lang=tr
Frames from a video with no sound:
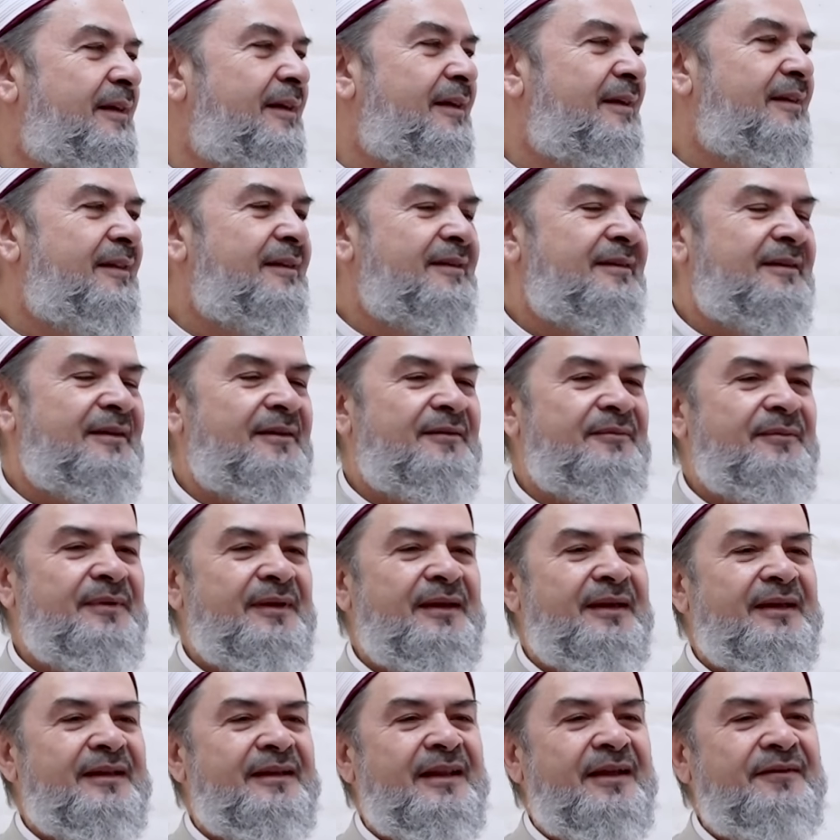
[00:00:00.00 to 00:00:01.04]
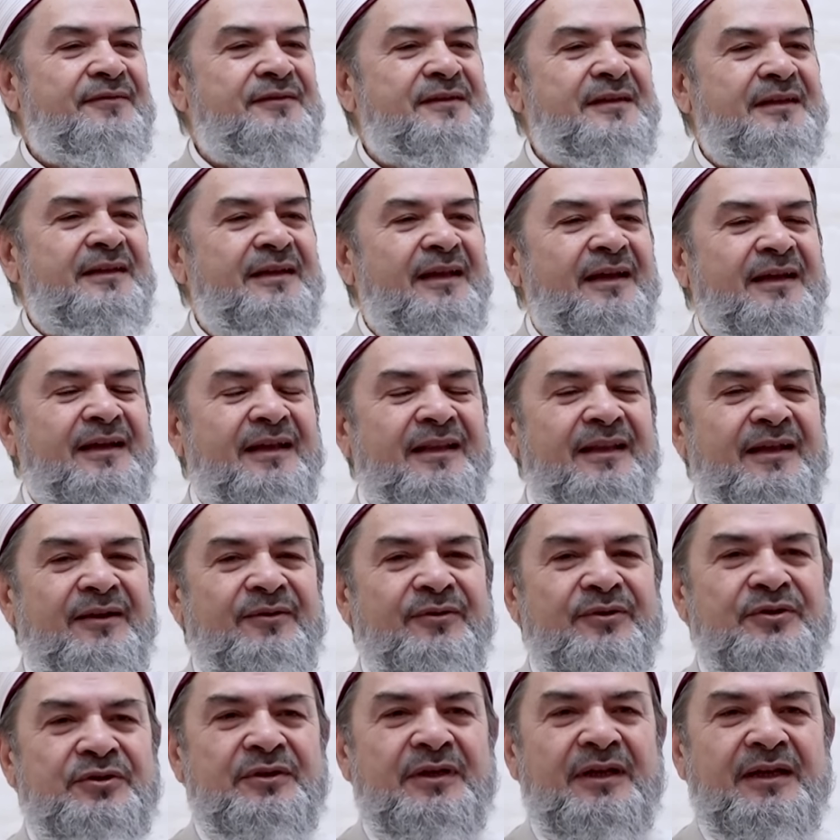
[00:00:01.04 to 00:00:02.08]
kardeşlerim? Nefsin ne kadar
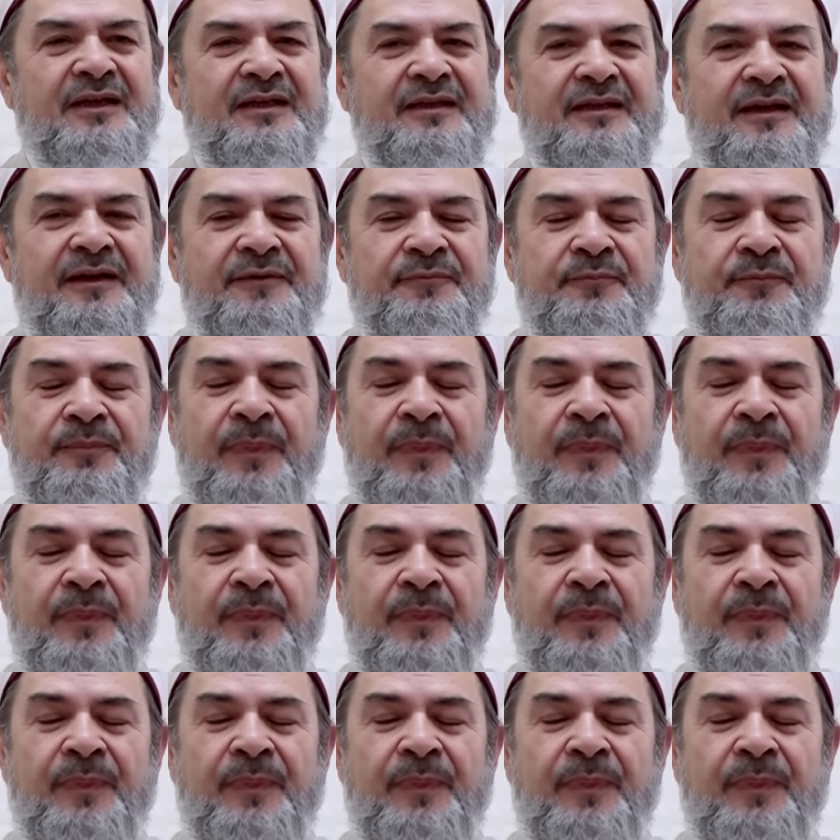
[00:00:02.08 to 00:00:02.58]
hoşuna gider.